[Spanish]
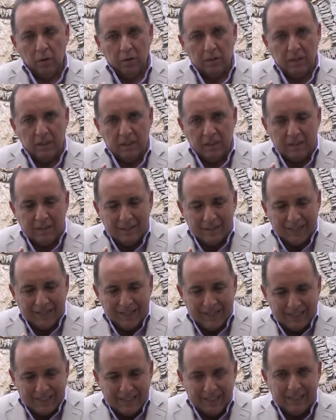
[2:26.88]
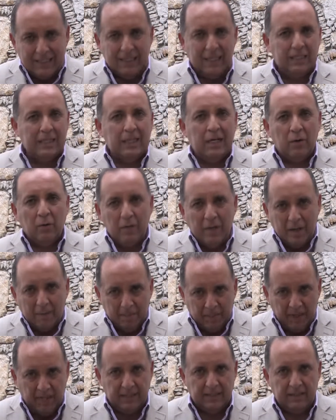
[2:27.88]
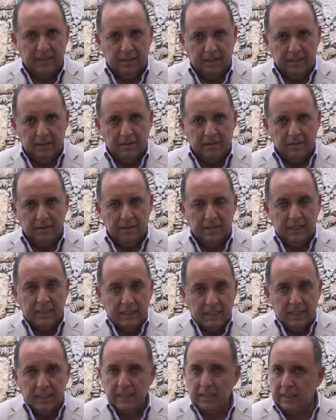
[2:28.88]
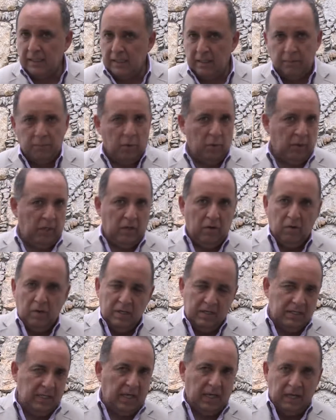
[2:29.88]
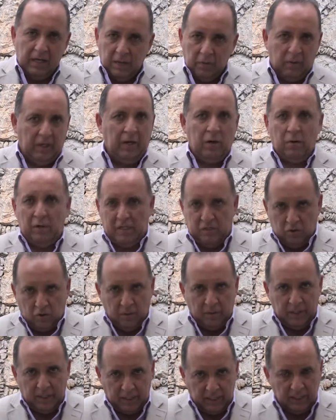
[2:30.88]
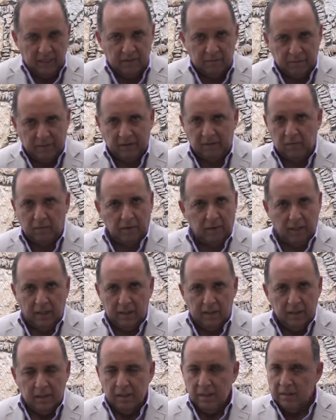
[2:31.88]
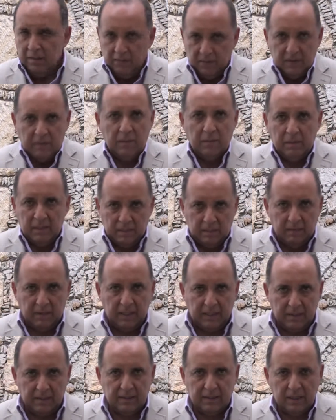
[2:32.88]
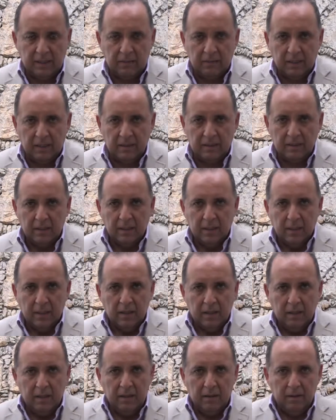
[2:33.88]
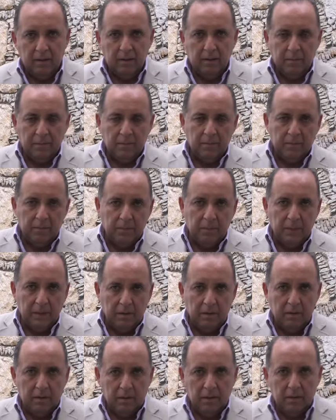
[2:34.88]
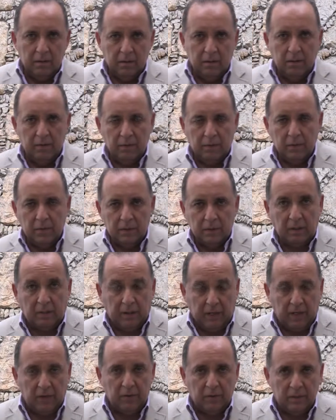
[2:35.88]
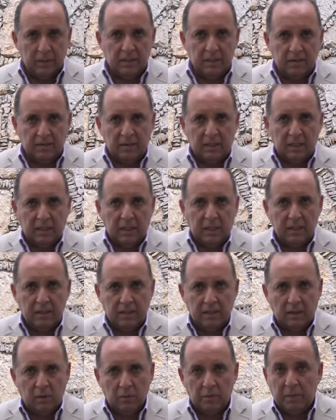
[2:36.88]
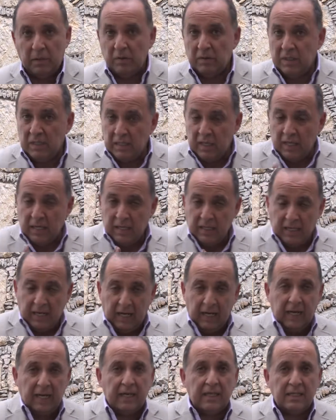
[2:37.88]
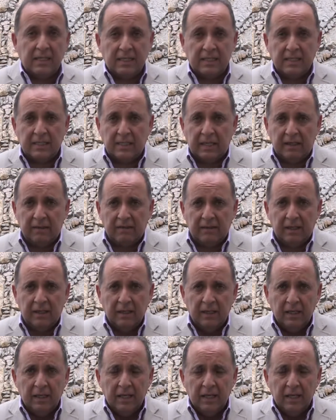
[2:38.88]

si se necesita una plaza, si se necesita, porque hoy está claro que lo que sobran ahí es personal, difícilmente se van a necesitar más eh, eh, trabajadores en la Secretaría de Salud, pero si llegara a necesitarse,